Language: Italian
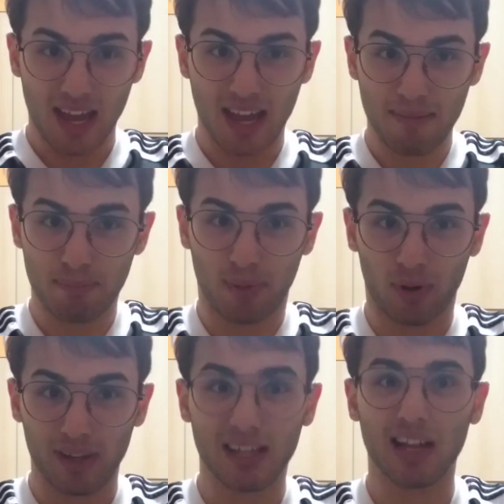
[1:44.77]
E
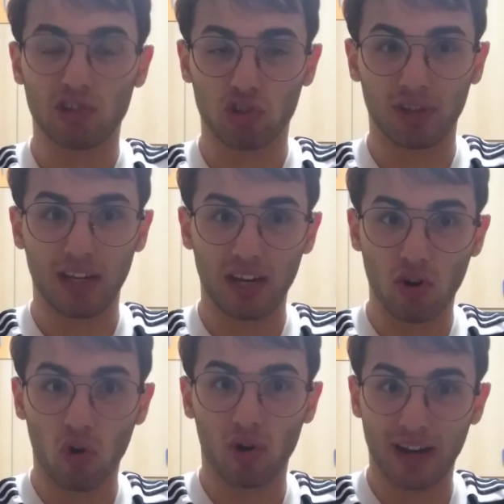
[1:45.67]
poi calcio di
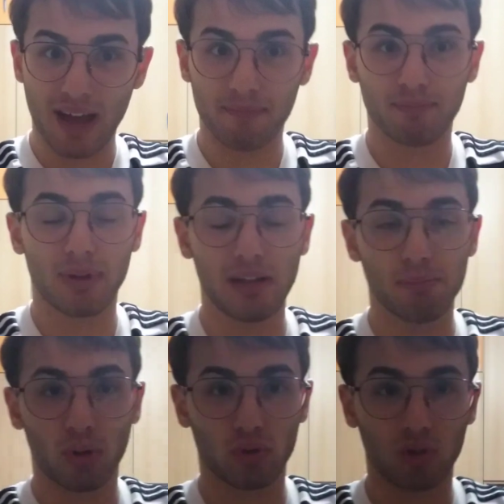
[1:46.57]
rigore per il
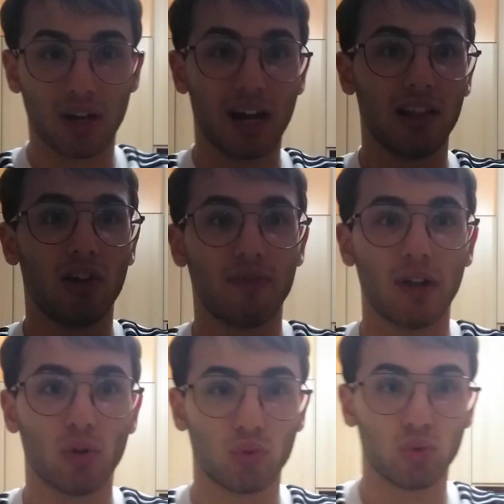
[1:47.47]
Portogallo,
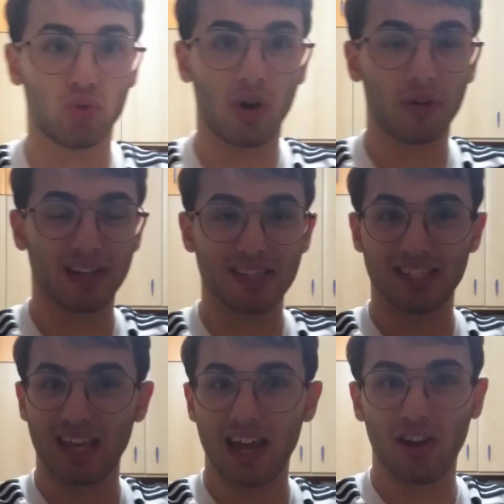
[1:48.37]
fallo su Joe
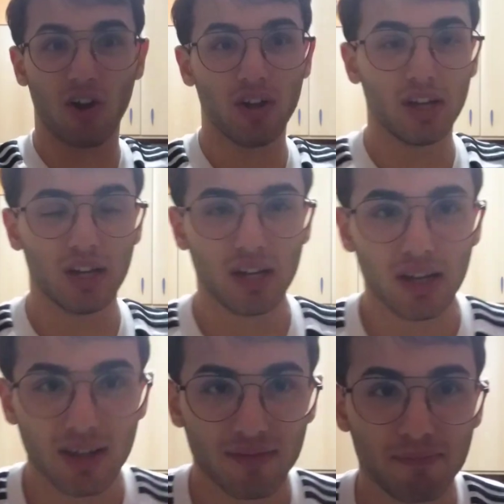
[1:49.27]
Cancelo,
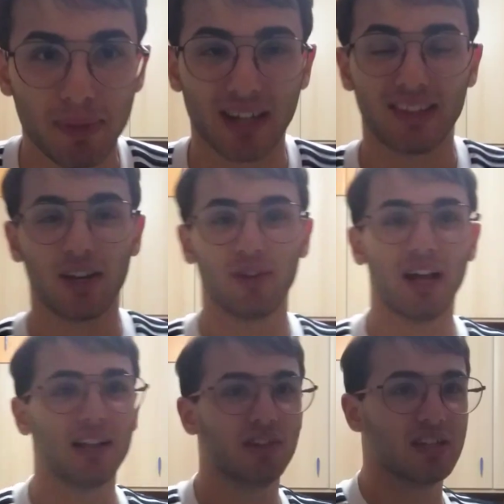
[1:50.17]
parte
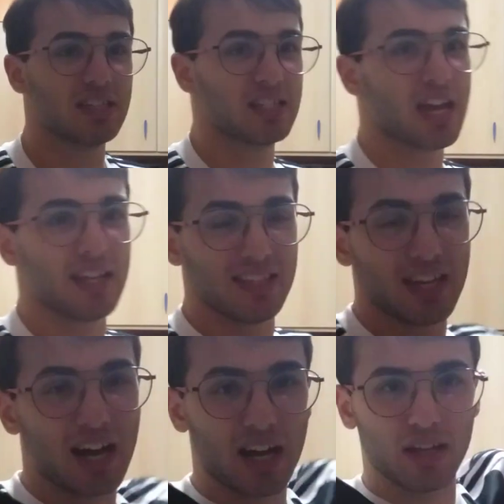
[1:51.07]
Ronaldo e
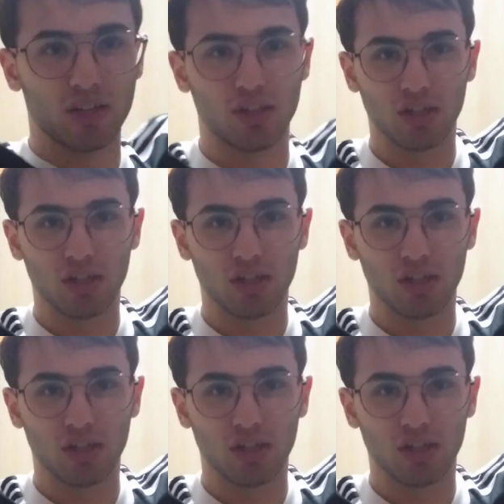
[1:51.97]
segna